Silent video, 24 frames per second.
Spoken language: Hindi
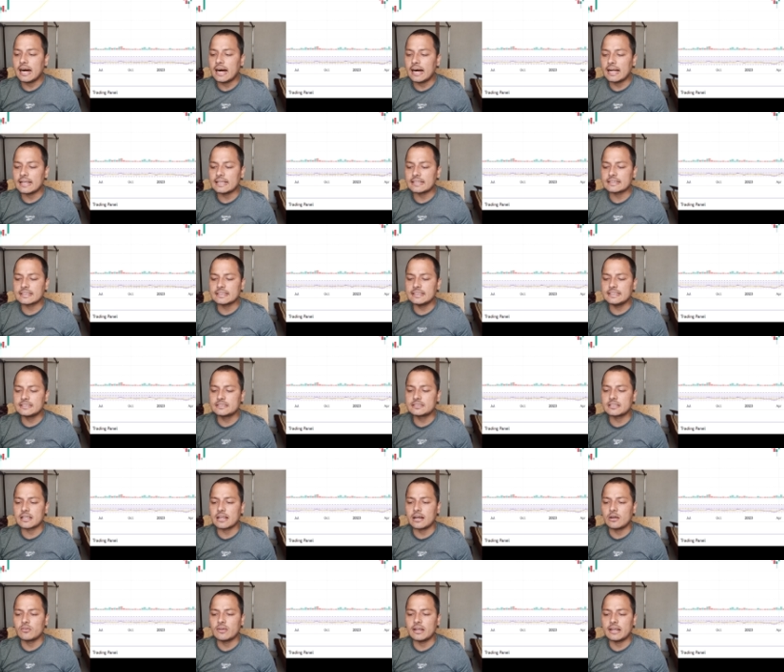आर एस इज
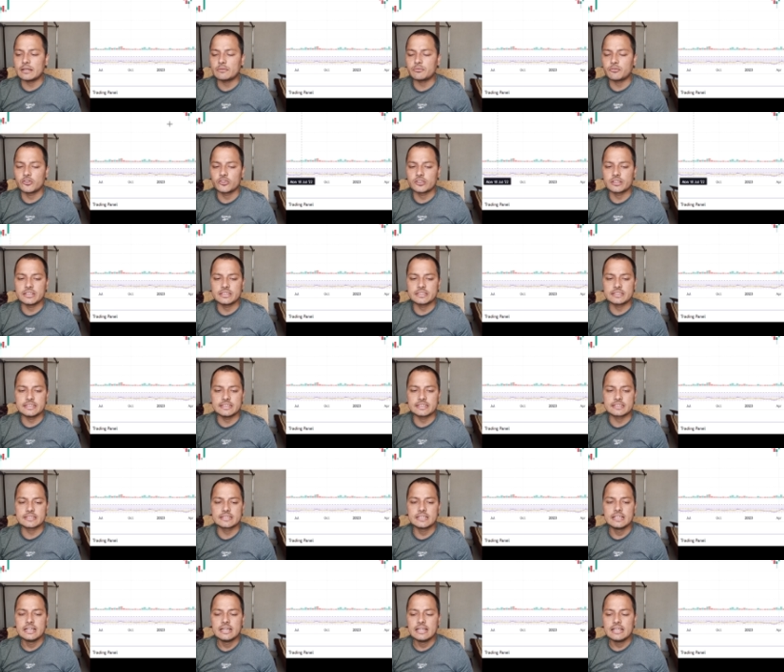अराउंड एट फोर्टी
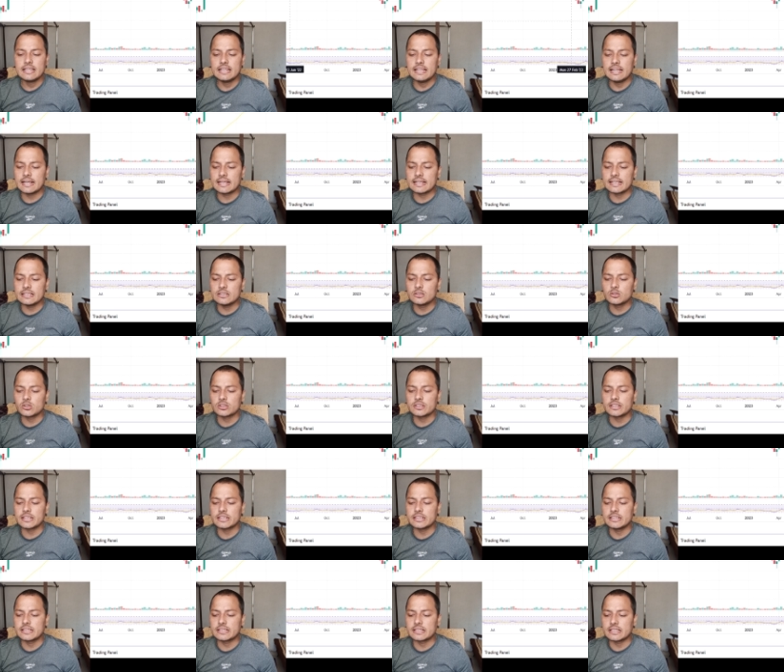सिक्स लेकिन जो
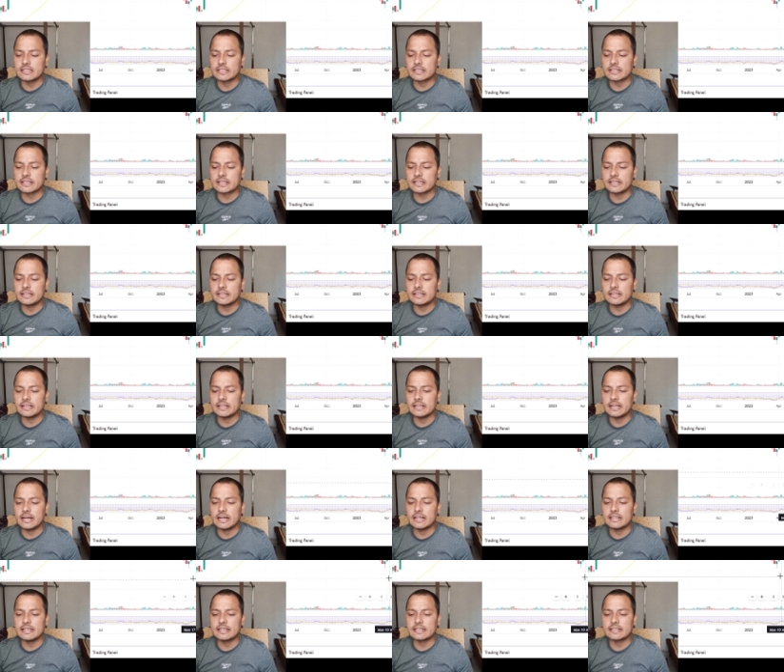टेक्निकल ट्रेंड है
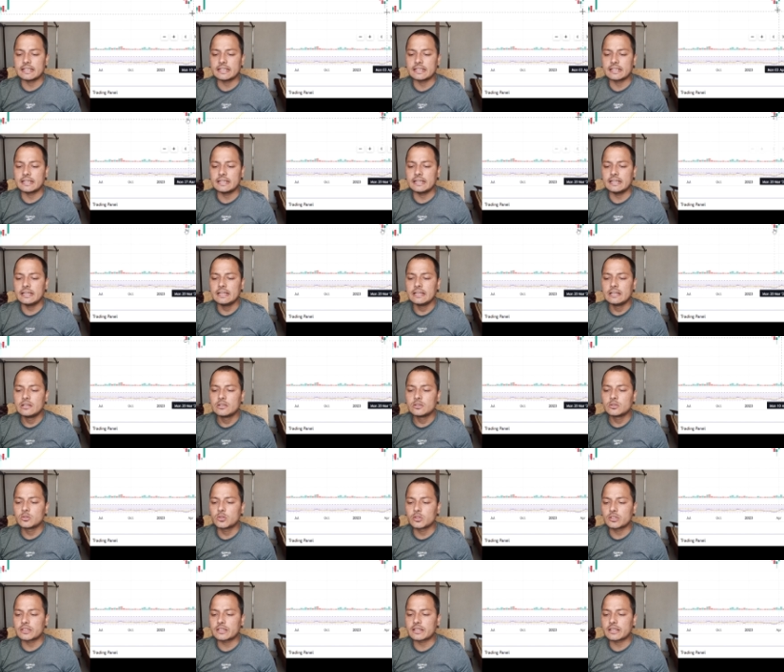यहाँ देखेंगे
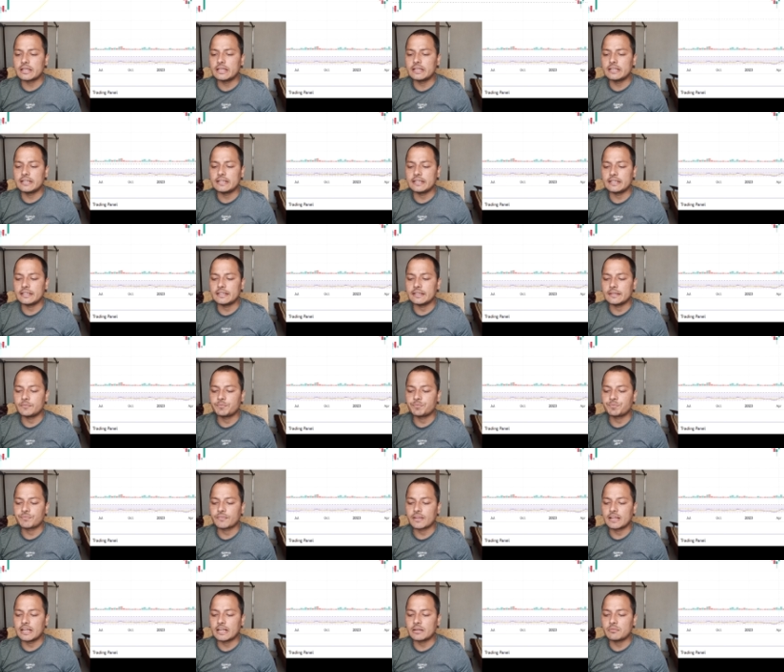जो ट्रेंड है
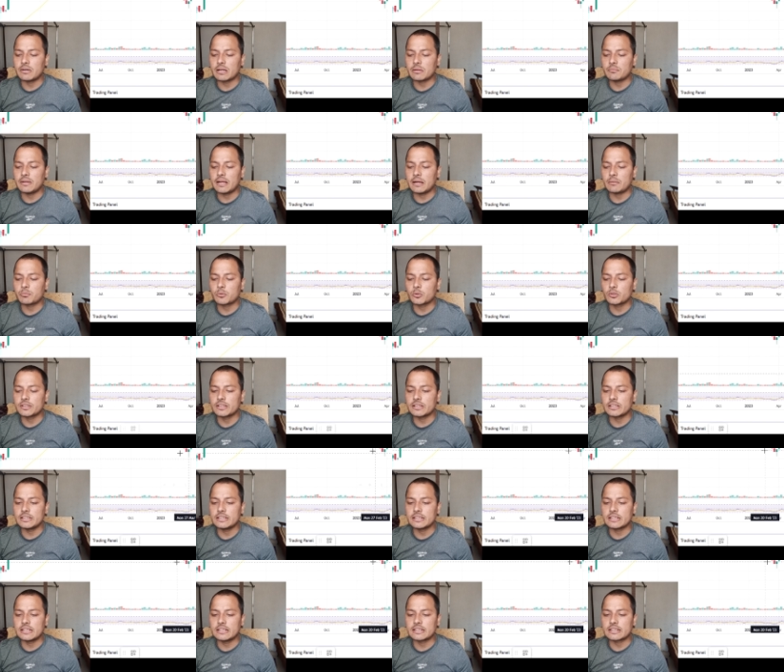एक बार मैं आपको
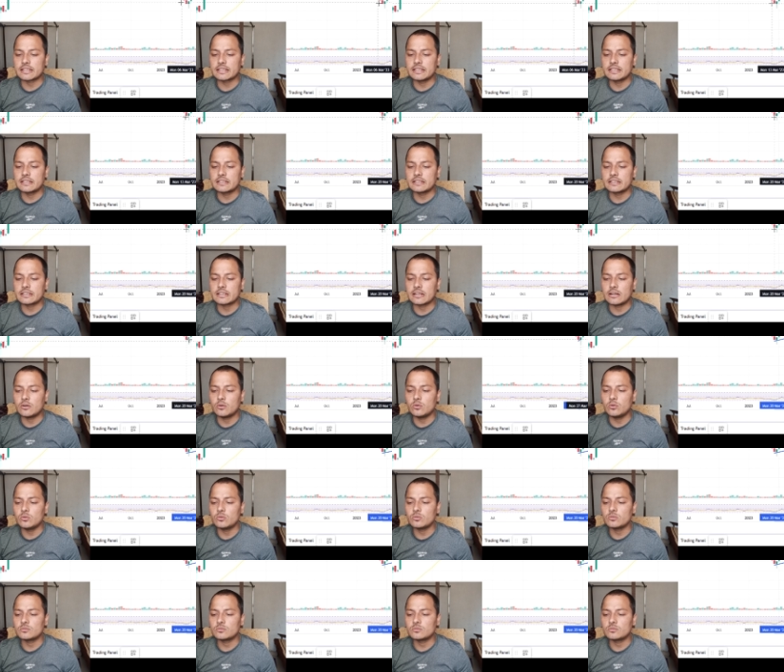टेक्निकल ट्रेंड दिखाऊं